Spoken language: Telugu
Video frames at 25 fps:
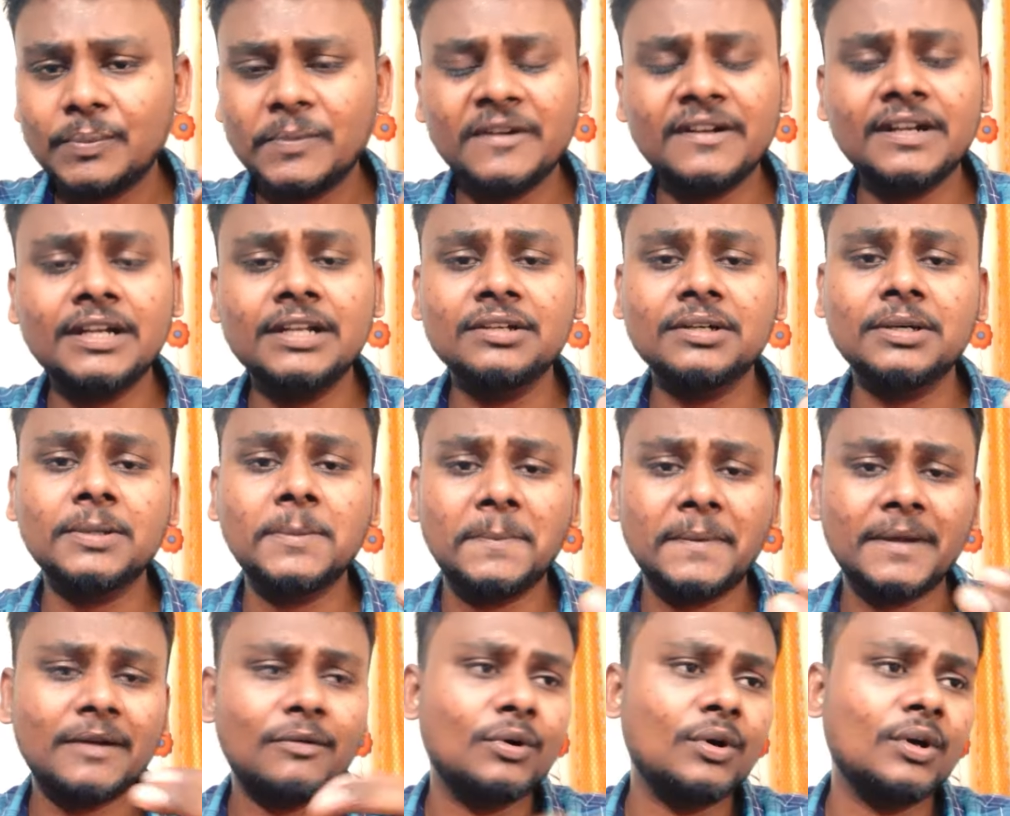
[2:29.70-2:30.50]
వీళ్ళు
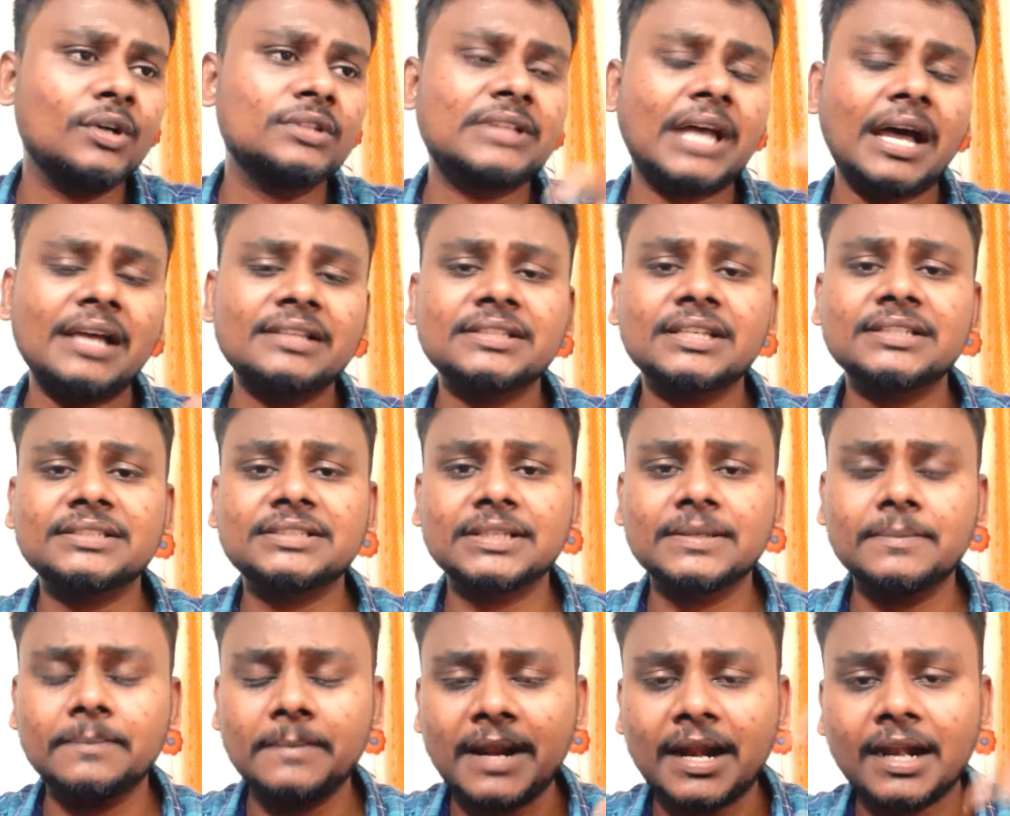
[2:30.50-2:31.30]
ఓ
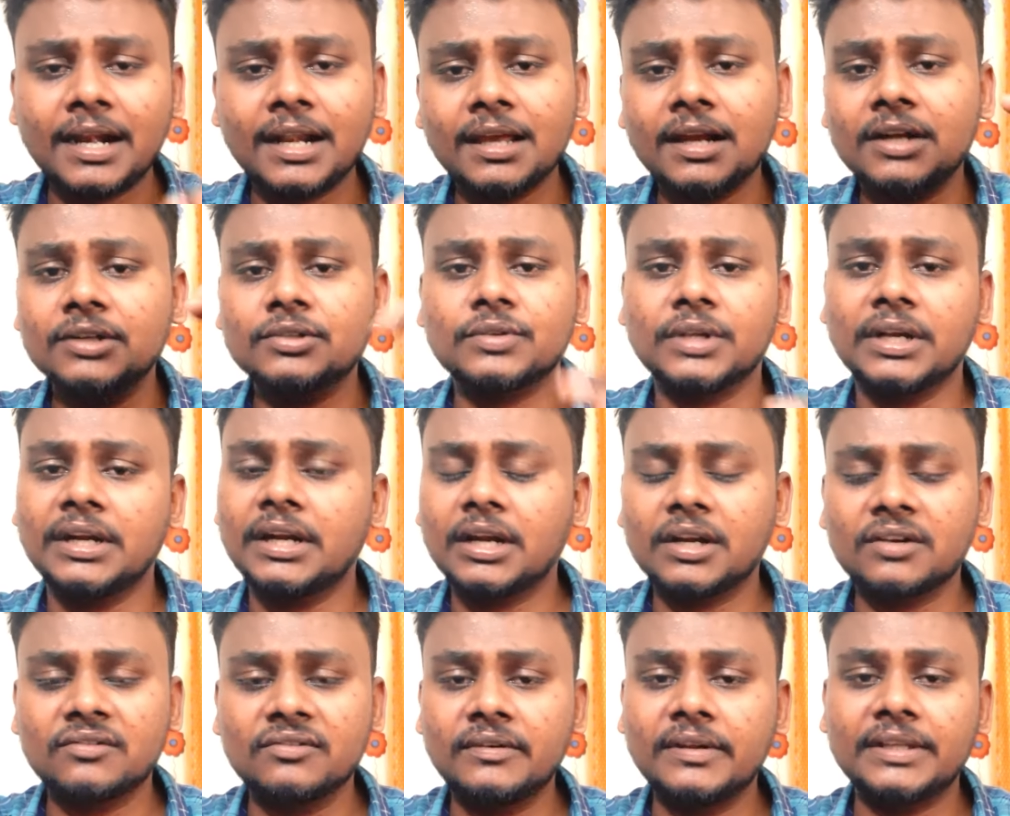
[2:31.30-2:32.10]
దాచేసి మేడలు
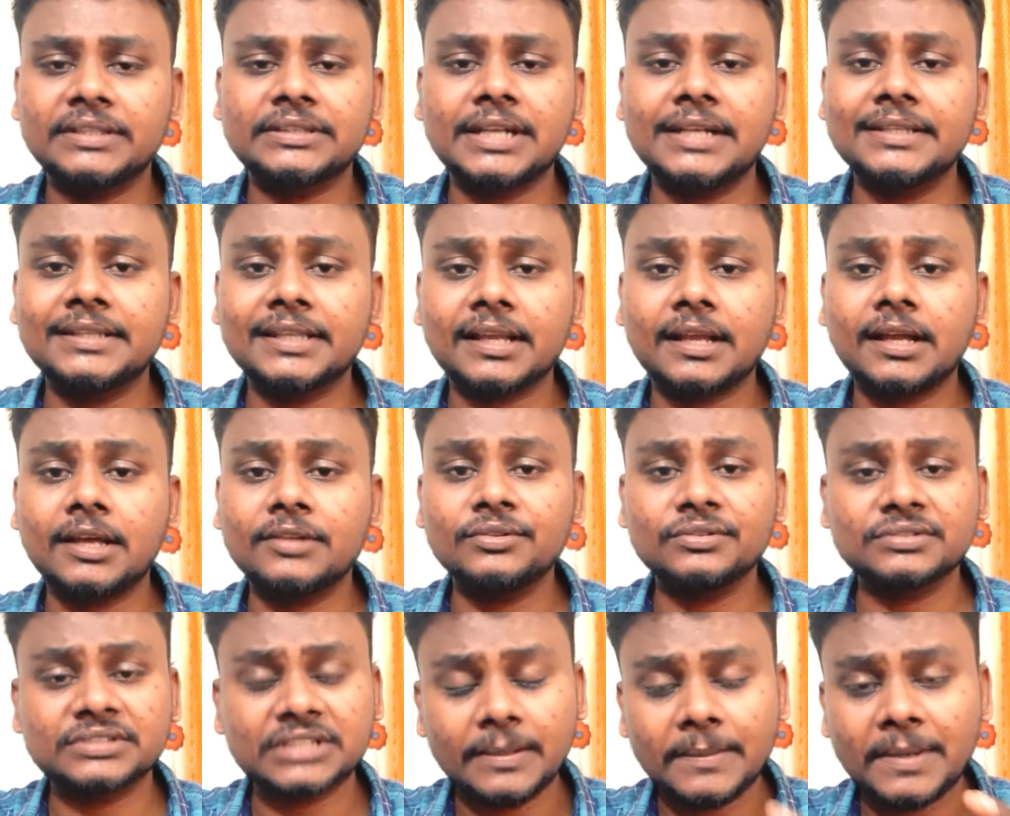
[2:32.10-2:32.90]
కట్టుకునేటటువంటి వ్యక్తులైతే
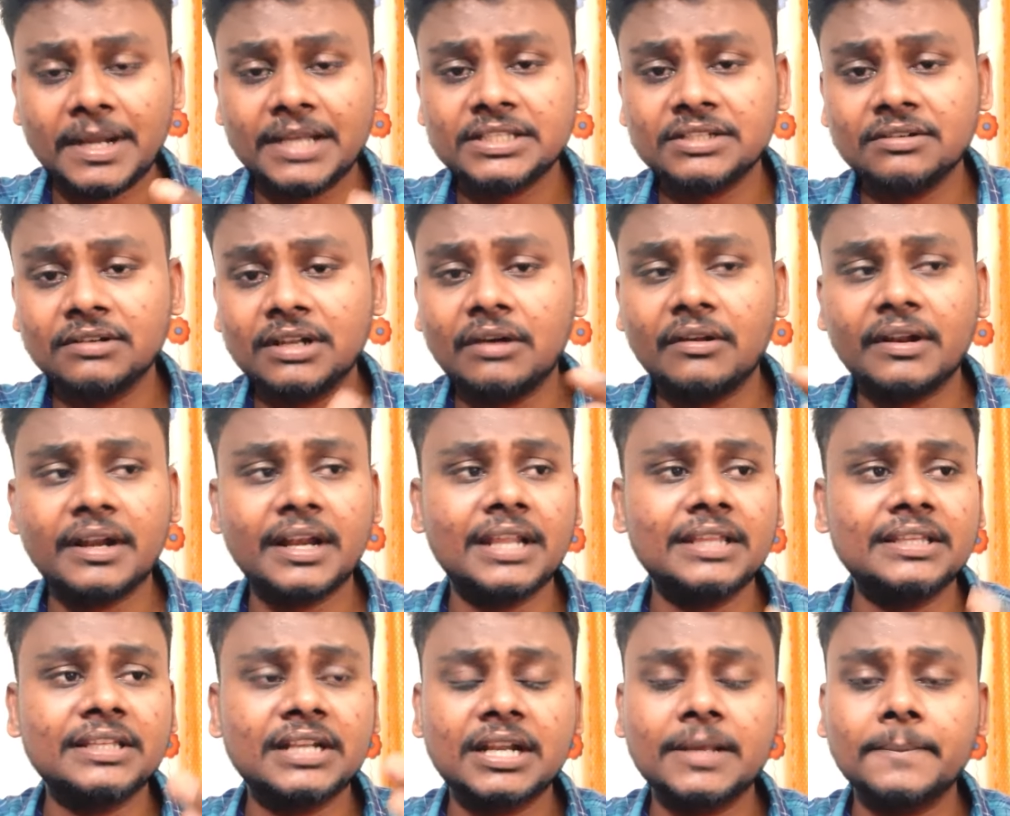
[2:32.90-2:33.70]
కాదు సమాజంలో
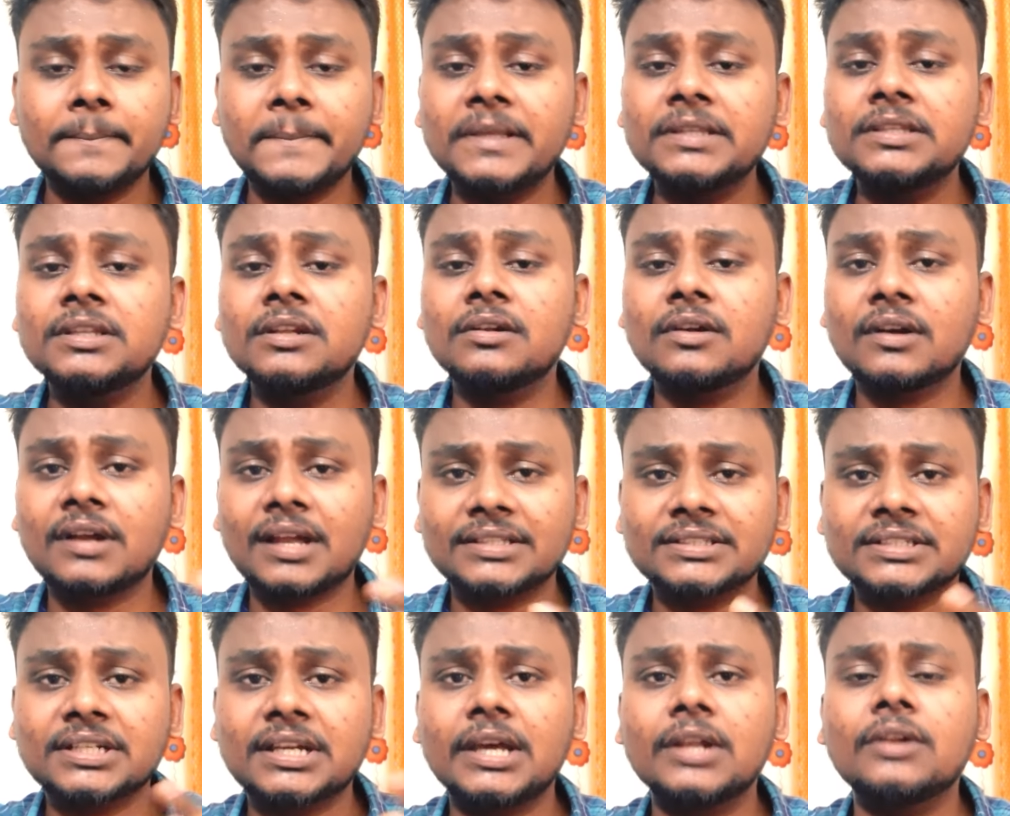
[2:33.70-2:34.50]
ఎవరైనా ఏదైనా ఇబ్బందుల్లో
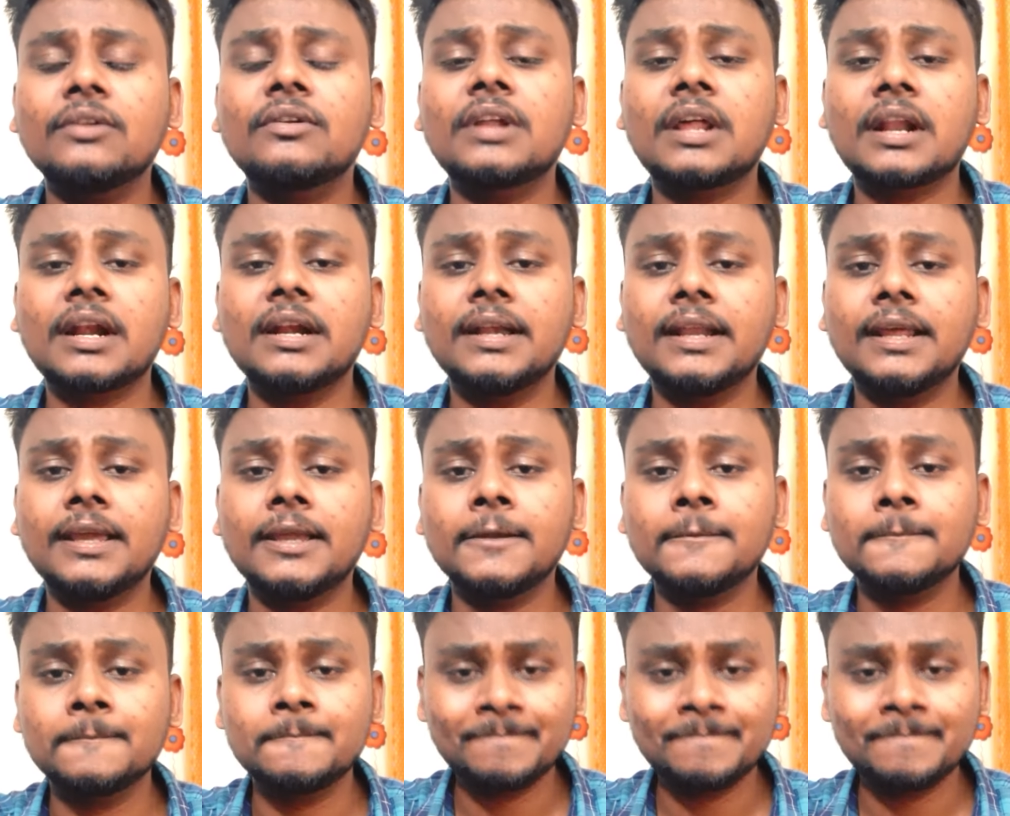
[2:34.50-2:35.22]
కష్టకాలు ఉన్నారంటే